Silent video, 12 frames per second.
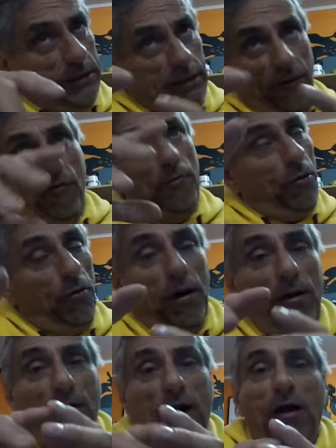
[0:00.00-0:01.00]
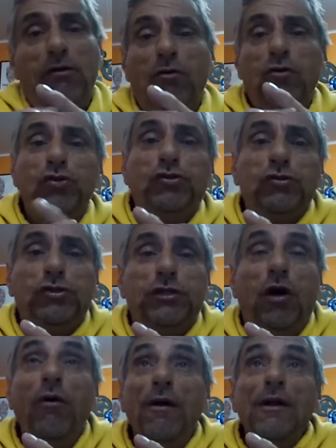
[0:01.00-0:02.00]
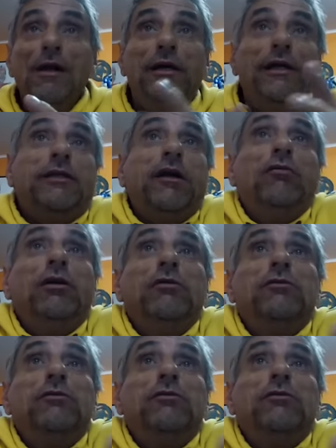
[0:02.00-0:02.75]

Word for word: teve um problema lá com a construção então não.